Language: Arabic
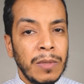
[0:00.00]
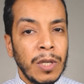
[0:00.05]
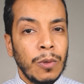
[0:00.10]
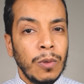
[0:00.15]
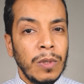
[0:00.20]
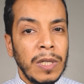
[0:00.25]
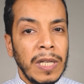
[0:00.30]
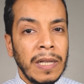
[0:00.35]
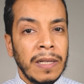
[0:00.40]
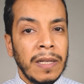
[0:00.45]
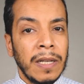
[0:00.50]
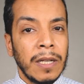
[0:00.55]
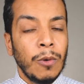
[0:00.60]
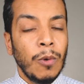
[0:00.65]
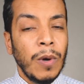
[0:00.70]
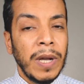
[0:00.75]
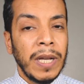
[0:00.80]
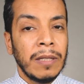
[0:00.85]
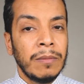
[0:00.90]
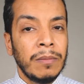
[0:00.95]
بيكون العلاج
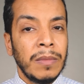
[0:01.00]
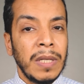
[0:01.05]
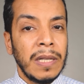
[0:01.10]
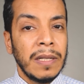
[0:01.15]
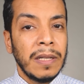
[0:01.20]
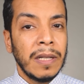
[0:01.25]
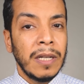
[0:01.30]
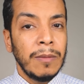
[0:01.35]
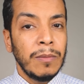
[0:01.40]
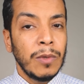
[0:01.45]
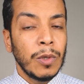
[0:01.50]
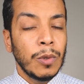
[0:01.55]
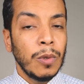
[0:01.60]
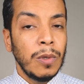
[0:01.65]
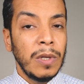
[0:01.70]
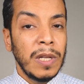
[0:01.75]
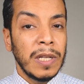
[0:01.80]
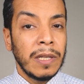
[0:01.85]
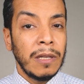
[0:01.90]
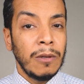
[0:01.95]
1 مللي جرام
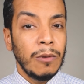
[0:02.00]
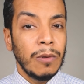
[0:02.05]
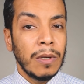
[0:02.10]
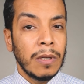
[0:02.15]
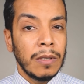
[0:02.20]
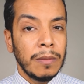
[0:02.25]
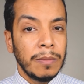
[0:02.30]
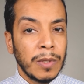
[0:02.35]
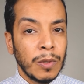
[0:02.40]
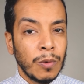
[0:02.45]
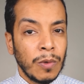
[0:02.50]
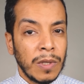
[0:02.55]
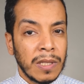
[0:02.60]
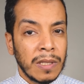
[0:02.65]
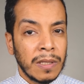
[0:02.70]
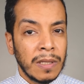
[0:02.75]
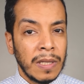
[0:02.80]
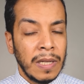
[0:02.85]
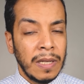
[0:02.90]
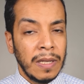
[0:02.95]
لكل كيلو جرام من
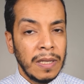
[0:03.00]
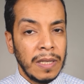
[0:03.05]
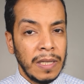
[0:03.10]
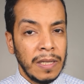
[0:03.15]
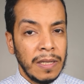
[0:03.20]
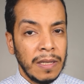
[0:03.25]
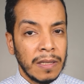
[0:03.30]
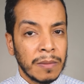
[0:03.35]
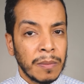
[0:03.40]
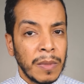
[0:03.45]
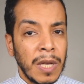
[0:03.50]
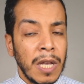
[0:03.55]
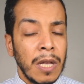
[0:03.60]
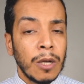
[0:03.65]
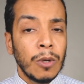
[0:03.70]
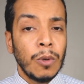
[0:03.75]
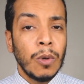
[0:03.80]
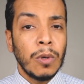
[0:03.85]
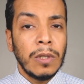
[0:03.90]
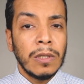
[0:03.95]
وزن الجسم
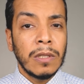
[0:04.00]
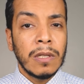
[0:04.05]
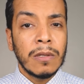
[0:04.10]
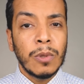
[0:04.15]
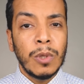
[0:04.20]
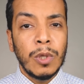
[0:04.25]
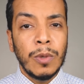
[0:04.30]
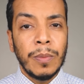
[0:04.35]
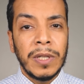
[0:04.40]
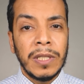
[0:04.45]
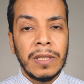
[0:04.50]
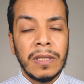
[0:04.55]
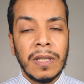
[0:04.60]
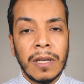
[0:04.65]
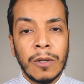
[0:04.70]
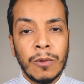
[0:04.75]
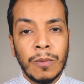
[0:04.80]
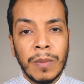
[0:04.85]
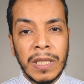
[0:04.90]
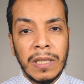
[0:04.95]
جرعه السوليوبريد
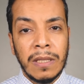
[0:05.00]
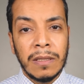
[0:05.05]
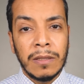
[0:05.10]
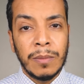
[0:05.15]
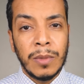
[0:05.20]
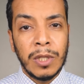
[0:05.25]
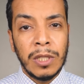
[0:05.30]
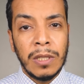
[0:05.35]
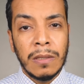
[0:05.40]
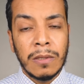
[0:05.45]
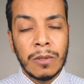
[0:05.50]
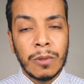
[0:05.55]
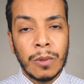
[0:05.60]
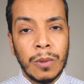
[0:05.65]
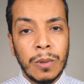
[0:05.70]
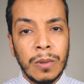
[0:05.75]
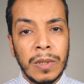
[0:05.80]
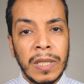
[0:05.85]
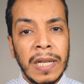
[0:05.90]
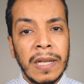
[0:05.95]
او ماده
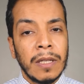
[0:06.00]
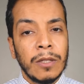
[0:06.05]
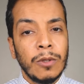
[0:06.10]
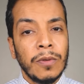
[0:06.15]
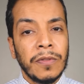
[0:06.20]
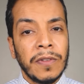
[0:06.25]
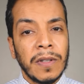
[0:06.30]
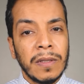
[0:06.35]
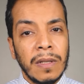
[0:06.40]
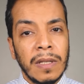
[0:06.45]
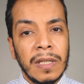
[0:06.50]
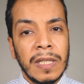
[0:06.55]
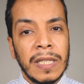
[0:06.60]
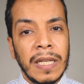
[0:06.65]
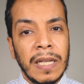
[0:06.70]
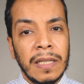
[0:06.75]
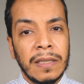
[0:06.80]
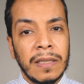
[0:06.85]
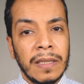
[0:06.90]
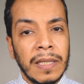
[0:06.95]
بريدنسولون يفضل
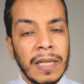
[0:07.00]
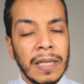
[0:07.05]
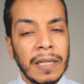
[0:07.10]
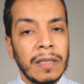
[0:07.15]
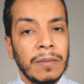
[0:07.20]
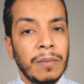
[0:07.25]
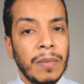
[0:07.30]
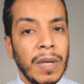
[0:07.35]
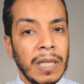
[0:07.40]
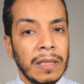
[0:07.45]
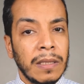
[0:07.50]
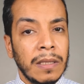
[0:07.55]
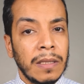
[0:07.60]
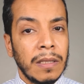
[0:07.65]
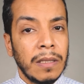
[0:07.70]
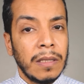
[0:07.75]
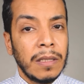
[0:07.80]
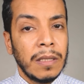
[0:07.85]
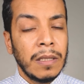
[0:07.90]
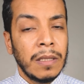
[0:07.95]
انها تتاخد بعد
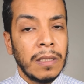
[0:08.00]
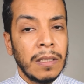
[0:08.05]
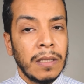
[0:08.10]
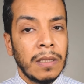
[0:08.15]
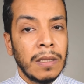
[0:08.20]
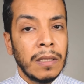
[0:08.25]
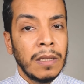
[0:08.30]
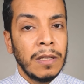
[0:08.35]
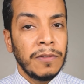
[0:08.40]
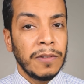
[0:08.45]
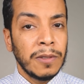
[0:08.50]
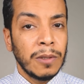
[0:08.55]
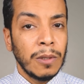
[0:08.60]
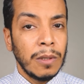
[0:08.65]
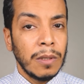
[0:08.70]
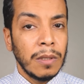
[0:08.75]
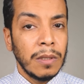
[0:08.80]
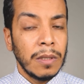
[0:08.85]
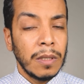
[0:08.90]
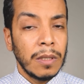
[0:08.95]
آه،
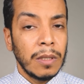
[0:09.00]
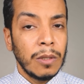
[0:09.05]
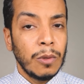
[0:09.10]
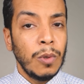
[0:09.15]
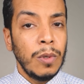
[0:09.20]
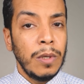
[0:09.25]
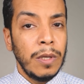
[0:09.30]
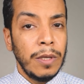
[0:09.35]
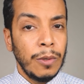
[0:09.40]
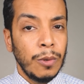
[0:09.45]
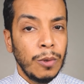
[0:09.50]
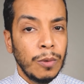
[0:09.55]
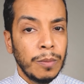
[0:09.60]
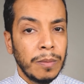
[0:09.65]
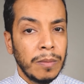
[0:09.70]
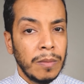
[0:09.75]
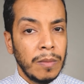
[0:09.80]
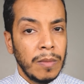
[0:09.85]
الفطار كل يوم